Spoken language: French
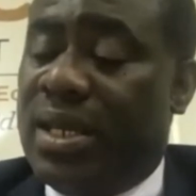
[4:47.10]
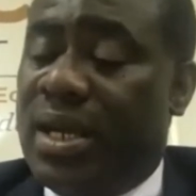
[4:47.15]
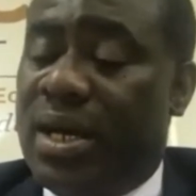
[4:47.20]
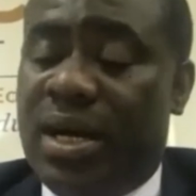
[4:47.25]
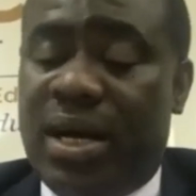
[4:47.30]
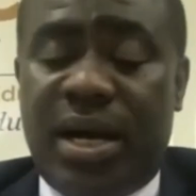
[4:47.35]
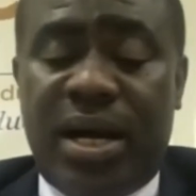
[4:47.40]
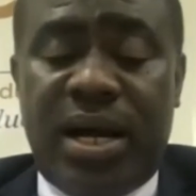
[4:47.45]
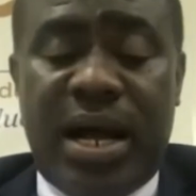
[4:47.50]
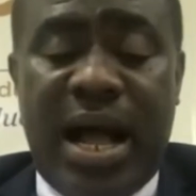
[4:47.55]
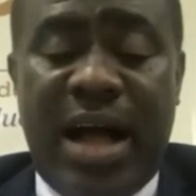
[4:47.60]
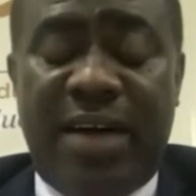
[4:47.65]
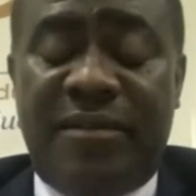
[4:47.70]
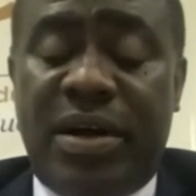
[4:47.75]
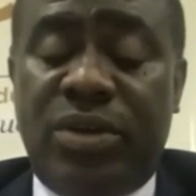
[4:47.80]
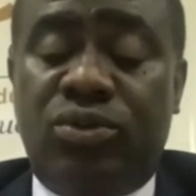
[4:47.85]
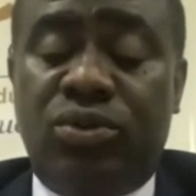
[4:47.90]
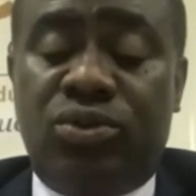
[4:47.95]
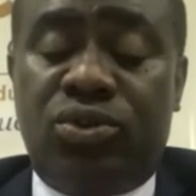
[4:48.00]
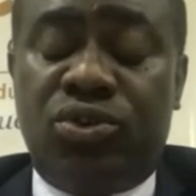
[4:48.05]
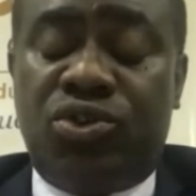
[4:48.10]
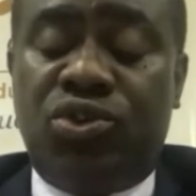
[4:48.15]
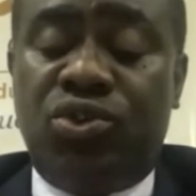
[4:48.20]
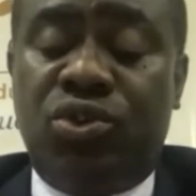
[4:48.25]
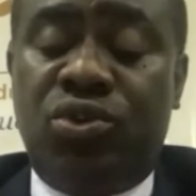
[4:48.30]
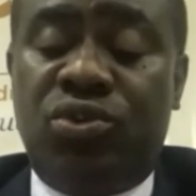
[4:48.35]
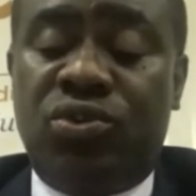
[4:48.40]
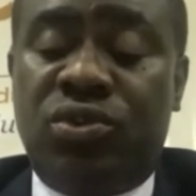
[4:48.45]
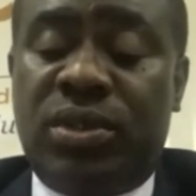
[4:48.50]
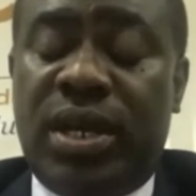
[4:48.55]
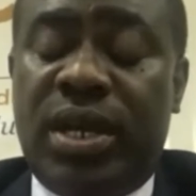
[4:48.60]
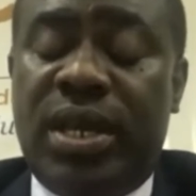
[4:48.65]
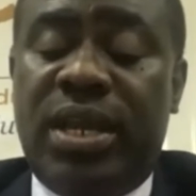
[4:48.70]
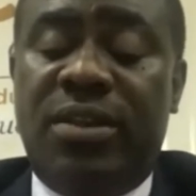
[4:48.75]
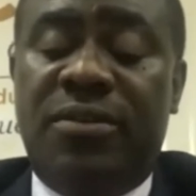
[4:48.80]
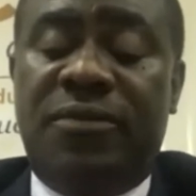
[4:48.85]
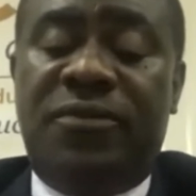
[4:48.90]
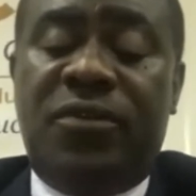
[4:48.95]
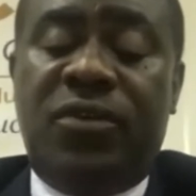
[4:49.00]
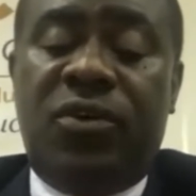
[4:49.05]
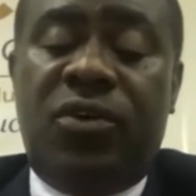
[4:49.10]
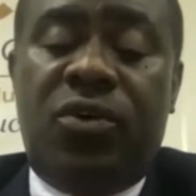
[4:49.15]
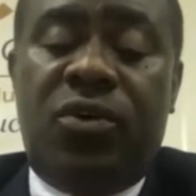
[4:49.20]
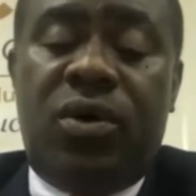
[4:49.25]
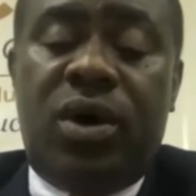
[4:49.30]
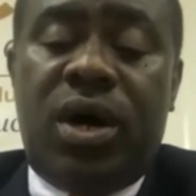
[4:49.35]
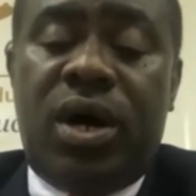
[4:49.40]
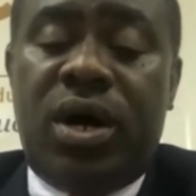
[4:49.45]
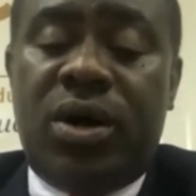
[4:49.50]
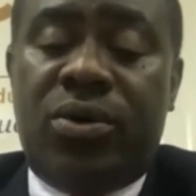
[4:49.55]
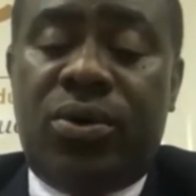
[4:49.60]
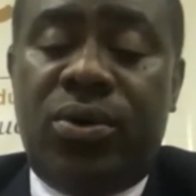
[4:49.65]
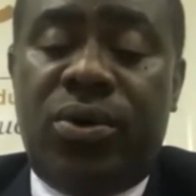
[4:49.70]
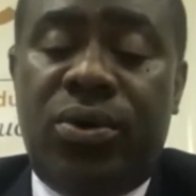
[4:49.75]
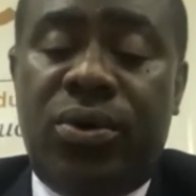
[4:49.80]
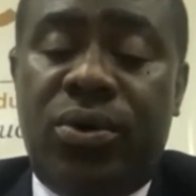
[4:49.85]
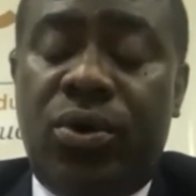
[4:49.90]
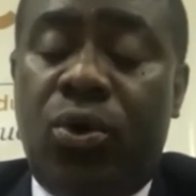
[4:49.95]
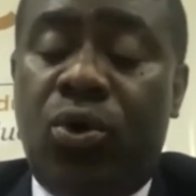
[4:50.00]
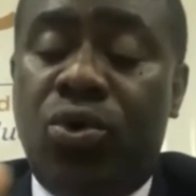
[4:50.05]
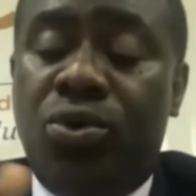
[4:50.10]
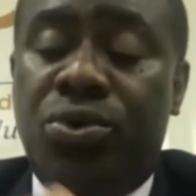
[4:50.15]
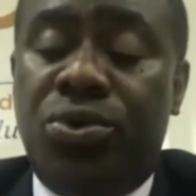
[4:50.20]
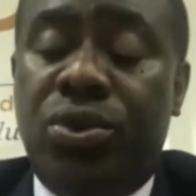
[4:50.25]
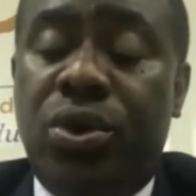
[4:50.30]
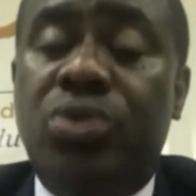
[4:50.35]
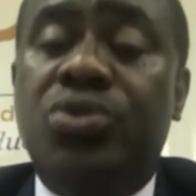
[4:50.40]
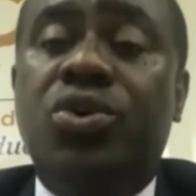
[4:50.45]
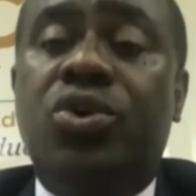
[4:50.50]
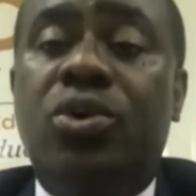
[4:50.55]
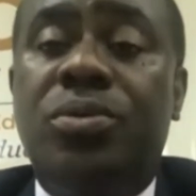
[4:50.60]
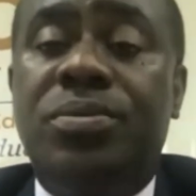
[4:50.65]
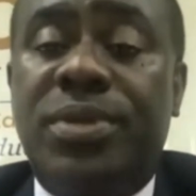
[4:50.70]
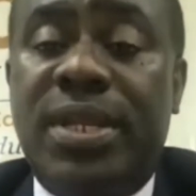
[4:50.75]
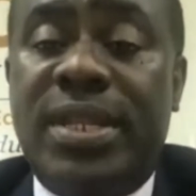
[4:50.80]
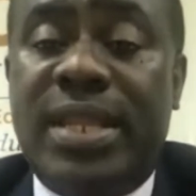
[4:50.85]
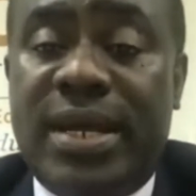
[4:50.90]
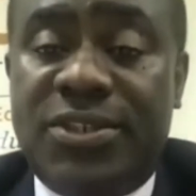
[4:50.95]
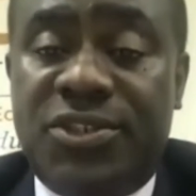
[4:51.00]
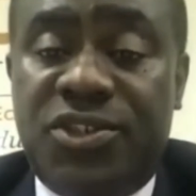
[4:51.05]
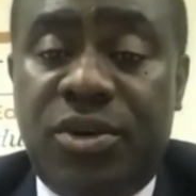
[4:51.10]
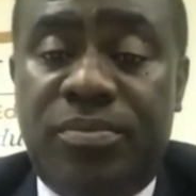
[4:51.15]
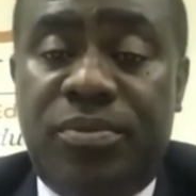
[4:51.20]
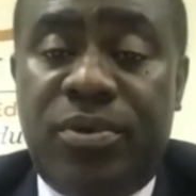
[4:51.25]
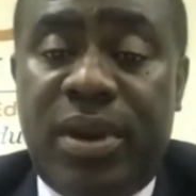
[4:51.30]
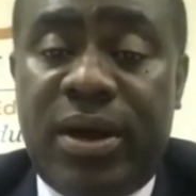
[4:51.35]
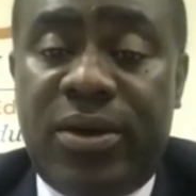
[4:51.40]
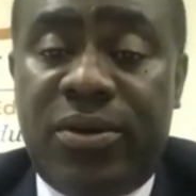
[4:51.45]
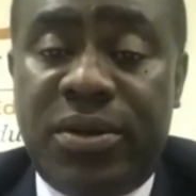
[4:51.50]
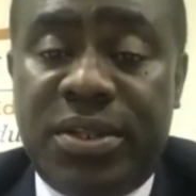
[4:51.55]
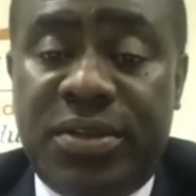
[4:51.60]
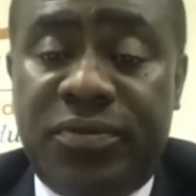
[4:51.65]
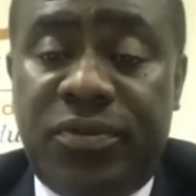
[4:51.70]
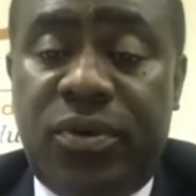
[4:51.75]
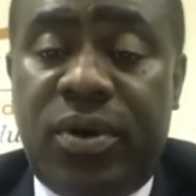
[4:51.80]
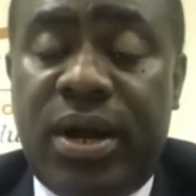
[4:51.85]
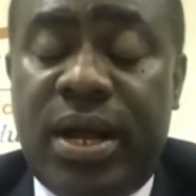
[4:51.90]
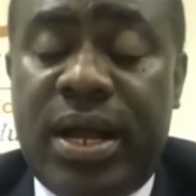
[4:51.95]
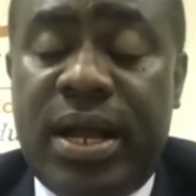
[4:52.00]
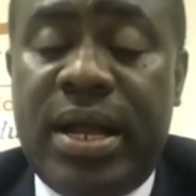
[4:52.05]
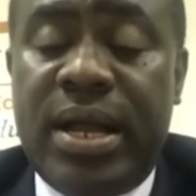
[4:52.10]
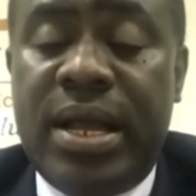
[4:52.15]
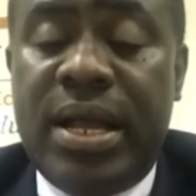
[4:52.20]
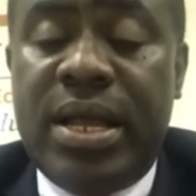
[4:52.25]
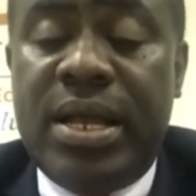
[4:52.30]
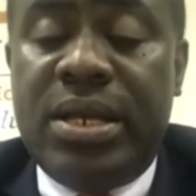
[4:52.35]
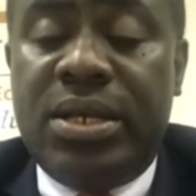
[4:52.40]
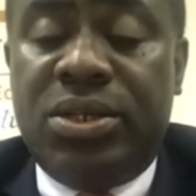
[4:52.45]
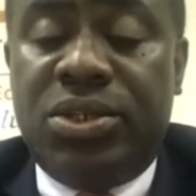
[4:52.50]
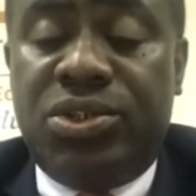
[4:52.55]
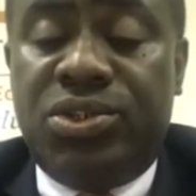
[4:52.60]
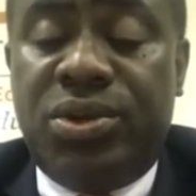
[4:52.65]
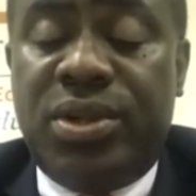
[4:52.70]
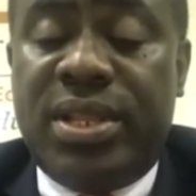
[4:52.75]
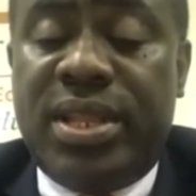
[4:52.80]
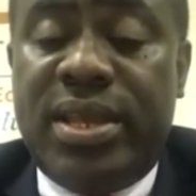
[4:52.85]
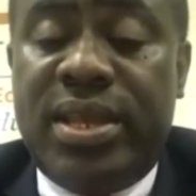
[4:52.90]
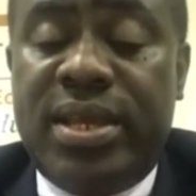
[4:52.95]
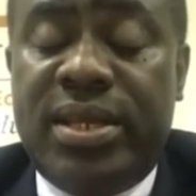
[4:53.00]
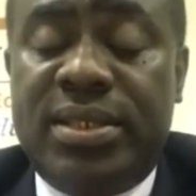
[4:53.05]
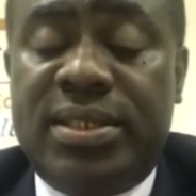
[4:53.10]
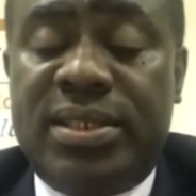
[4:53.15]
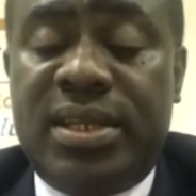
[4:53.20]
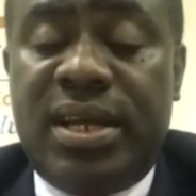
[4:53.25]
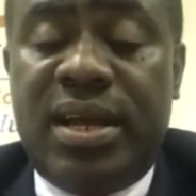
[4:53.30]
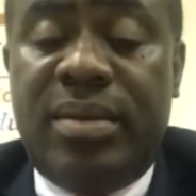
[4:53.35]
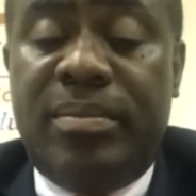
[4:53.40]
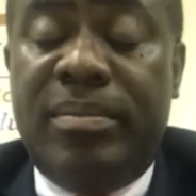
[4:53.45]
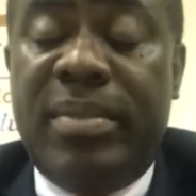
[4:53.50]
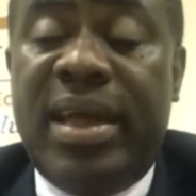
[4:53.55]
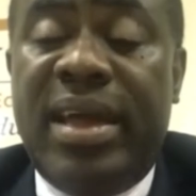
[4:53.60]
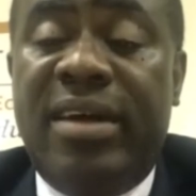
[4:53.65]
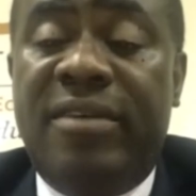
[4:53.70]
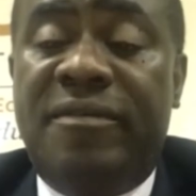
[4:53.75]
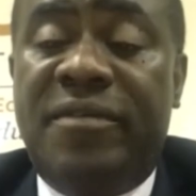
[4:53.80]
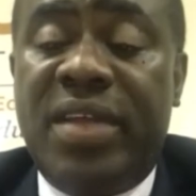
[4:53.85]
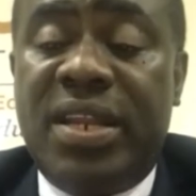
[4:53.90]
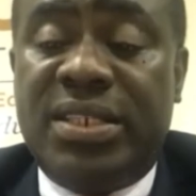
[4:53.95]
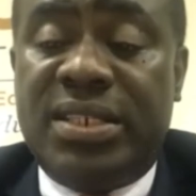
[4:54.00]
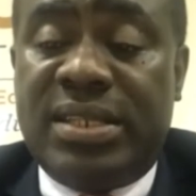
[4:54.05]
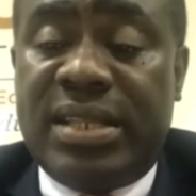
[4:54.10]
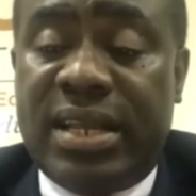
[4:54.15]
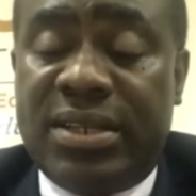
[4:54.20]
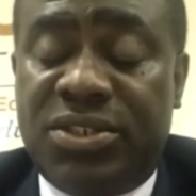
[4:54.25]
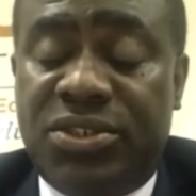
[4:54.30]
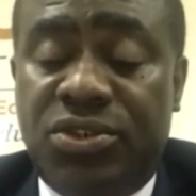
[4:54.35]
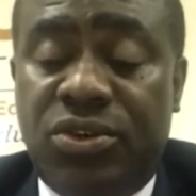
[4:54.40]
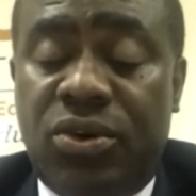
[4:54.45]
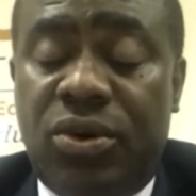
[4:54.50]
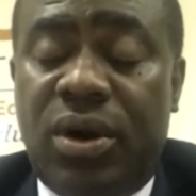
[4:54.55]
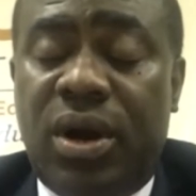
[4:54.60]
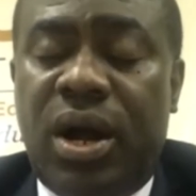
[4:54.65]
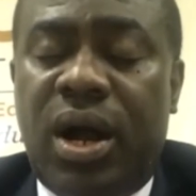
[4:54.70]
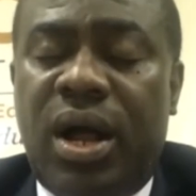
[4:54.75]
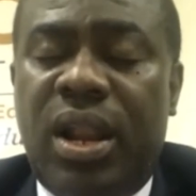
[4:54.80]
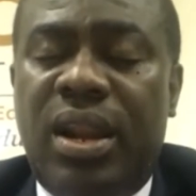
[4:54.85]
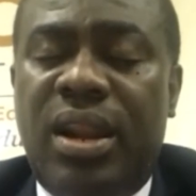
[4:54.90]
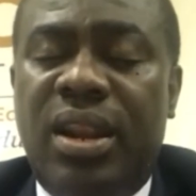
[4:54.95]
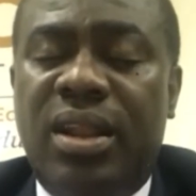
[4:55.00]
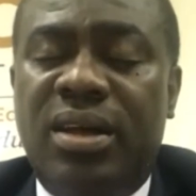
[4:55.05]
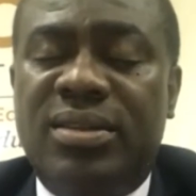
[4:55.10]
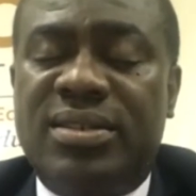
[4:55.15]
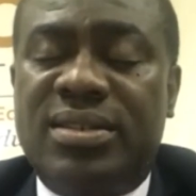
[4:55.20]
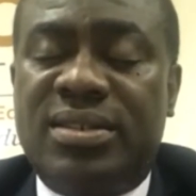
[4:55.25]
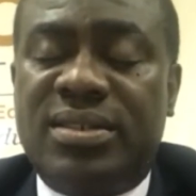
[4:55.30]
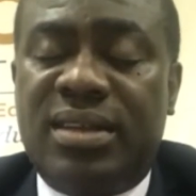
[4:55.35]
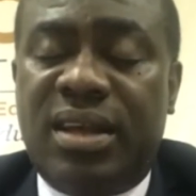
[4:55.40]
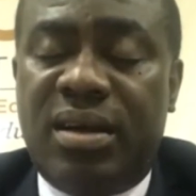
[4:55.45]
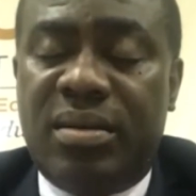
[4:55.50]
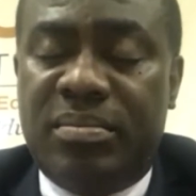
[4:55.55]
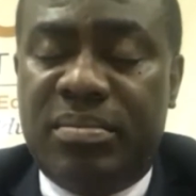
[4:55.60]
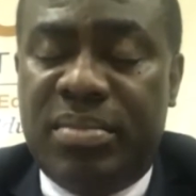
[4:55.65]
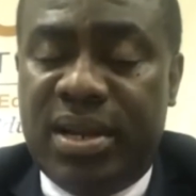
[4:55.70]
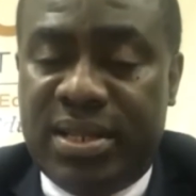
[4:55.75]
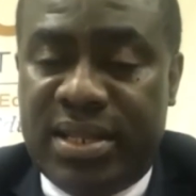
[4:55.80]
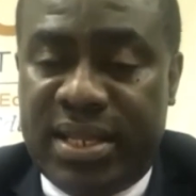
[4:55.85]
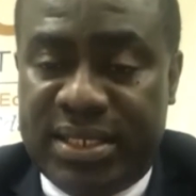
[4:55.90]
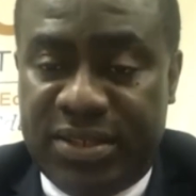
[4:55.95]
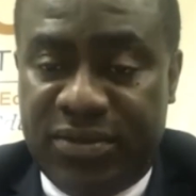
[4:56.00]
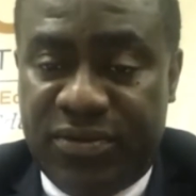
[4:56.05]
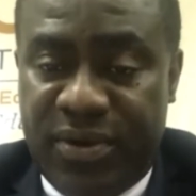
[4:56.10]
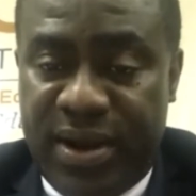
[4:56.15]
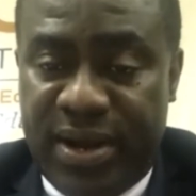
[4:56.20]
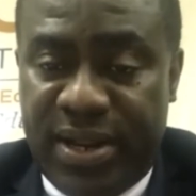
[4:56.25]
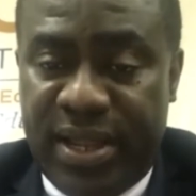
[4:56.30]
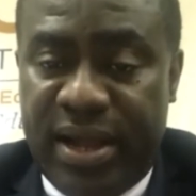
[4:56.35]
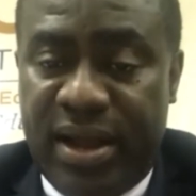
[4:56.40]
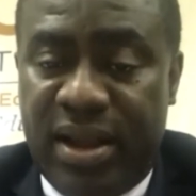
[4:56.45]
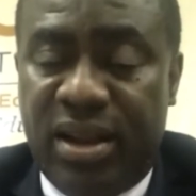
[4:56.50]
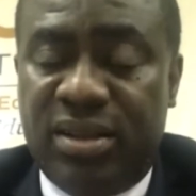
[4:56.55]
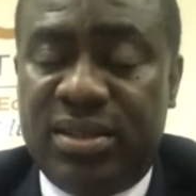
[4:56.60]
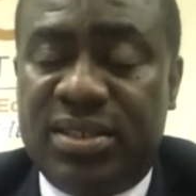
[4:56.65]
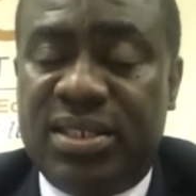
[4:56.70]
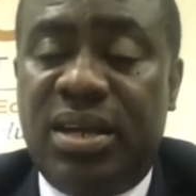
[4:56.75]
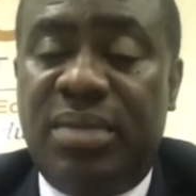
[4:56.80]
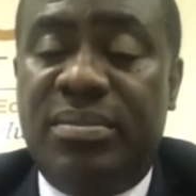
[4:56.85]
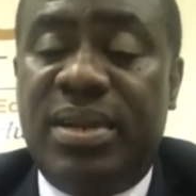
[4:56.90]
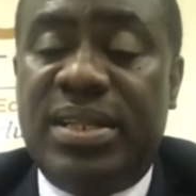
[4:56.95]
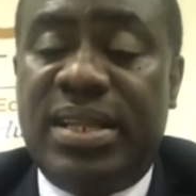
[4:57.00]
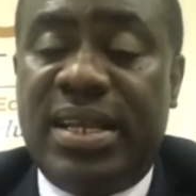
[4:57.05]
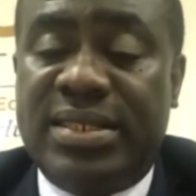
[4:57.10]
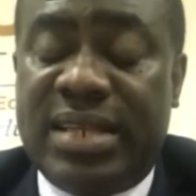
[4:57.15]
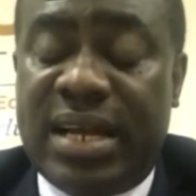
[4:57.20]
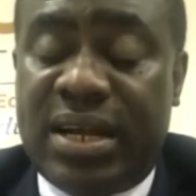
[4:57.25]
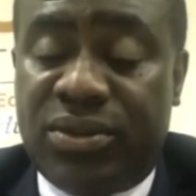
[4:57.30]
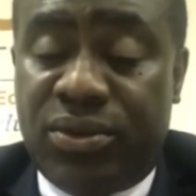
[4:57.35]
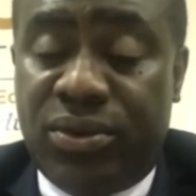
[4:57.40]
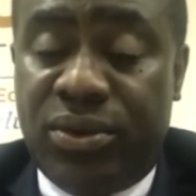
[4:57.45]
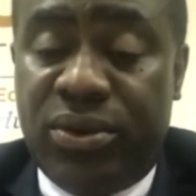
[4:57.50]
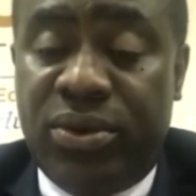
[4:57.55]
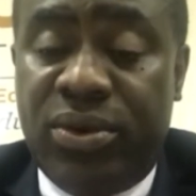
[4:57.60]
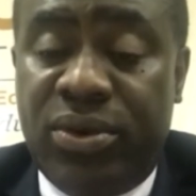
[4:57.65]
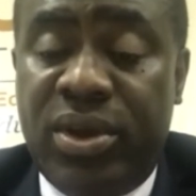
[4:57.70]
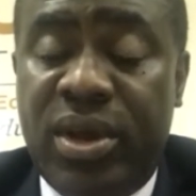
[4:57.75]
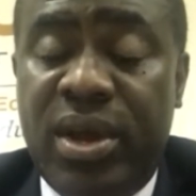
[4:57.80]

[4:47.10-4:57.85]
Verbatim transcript: Euh, avant toute chose, il faut euh, que, au nom du comité d'action pour la Côte d'Ivoire, je dise mes félicitations à l'ensemble des Ivoiriens, à l'ensemble des acteurs,